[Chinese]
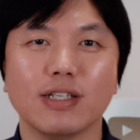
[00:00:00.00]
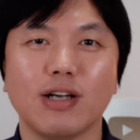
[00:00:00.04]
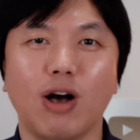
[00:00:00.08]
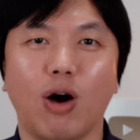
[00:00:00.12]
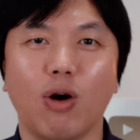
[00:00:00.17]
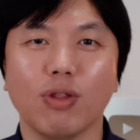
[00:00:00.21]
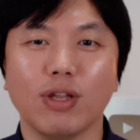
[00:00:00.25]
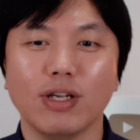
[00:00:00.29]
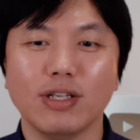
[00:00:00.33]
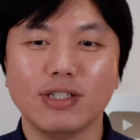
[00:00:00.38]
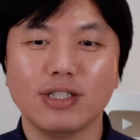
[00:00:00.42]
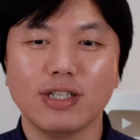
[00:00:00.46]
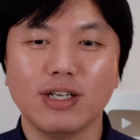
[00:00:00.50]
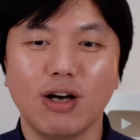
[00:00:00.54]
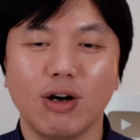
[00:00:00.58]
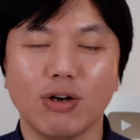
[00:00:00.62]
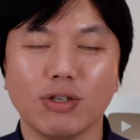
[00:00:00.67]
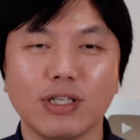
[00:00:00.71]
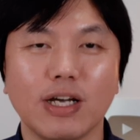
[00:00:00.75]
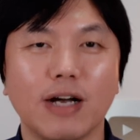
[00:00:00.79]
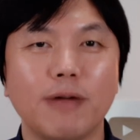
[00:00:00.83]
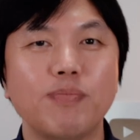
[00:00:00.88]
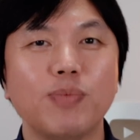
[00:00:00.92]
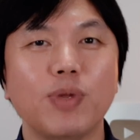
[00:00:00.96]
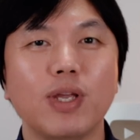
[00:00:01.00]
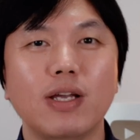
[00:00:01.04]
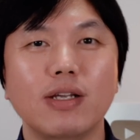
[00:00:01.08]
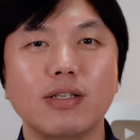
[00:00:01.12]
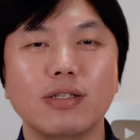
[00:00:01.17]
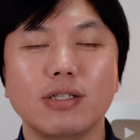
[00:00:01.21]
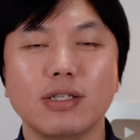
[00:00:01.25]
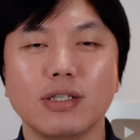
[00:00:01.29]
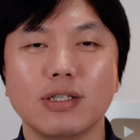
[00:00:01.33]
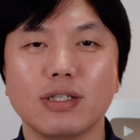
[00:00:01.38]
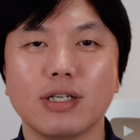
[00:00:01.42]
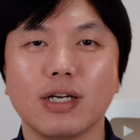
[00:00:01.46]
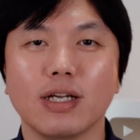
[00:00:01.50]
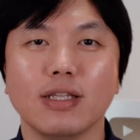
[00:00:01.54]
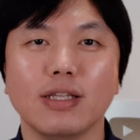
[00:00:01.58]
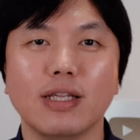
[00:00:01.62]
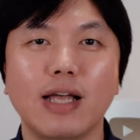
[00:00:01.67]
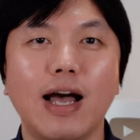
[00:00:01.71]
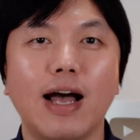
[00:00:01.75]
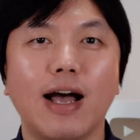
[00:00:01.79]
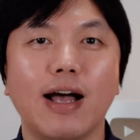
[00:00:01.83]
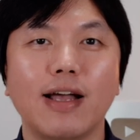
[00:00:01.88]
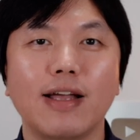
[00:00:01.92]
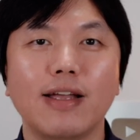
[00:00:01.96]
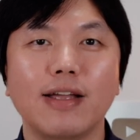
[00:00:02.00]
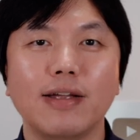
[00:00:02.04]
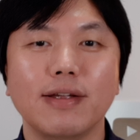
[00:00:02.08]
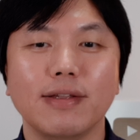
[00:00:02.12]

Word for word: 搞得这个好像气势很大。